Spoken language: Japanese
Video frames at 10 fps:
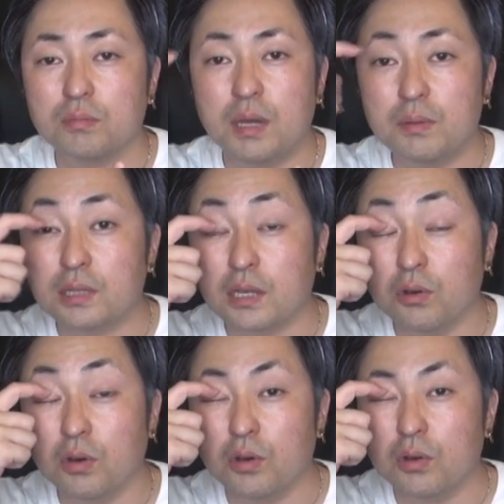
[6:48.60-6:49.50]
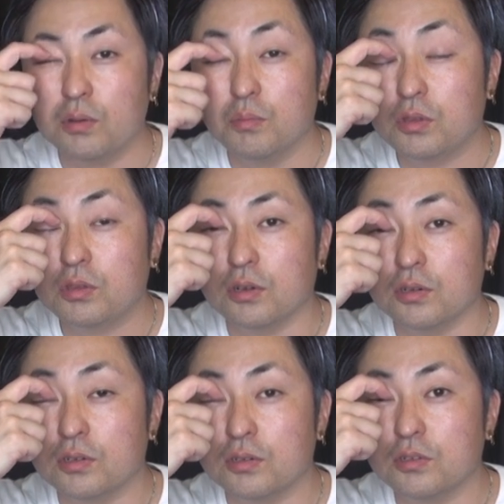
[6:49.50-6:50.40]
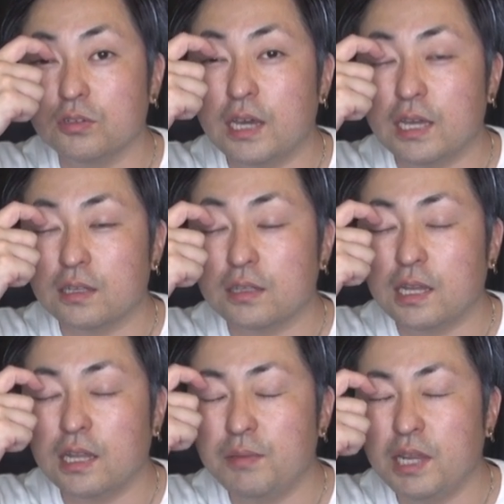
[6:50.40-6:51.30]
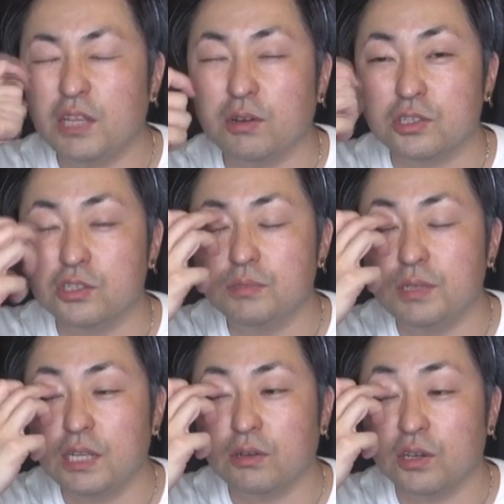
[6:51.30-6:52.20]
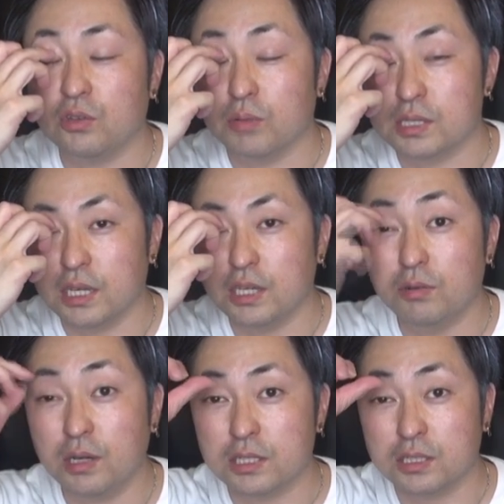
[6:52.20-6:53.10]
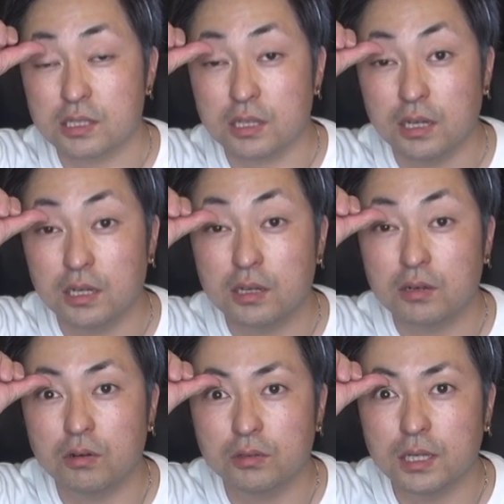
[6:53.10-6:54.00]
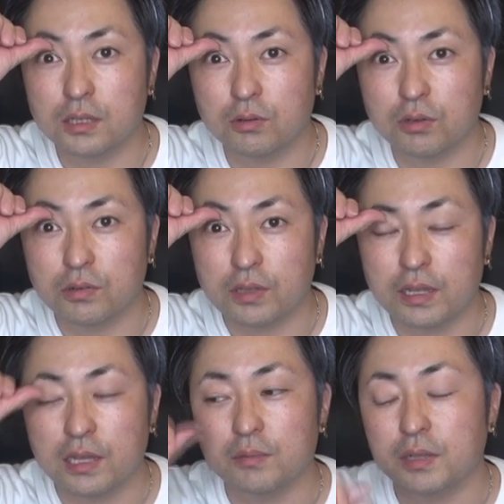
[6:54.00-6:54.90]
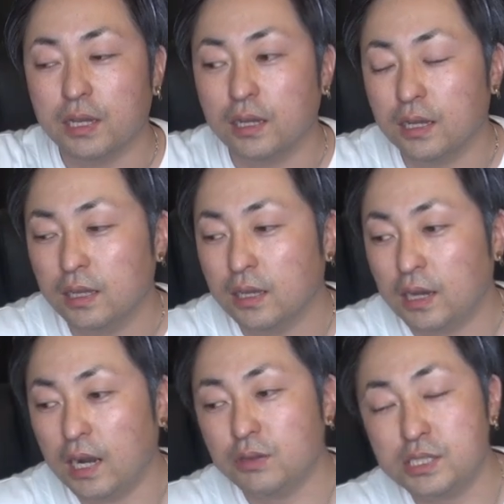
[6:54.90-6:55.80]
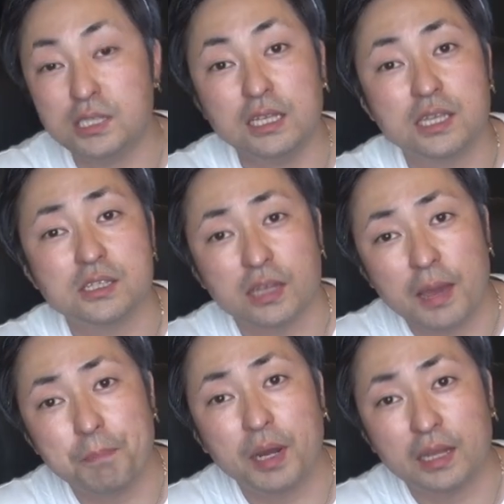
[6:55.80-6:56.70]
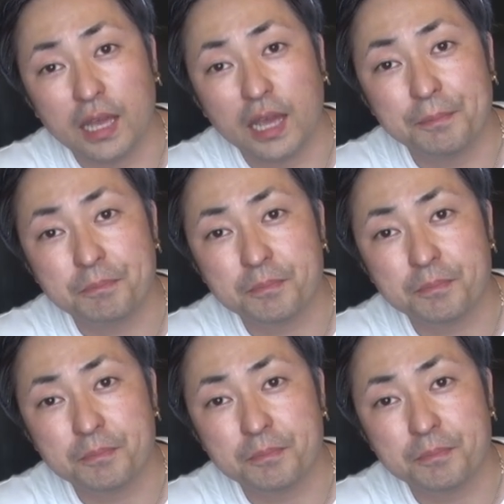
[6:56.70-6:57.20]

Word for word: まぶたのもっと上ななミリとかじゅうミリとかいう人もさいるわけじゃないですか。こんなところ二重になるみたいな、あれは不自然ですね、やっぱりね、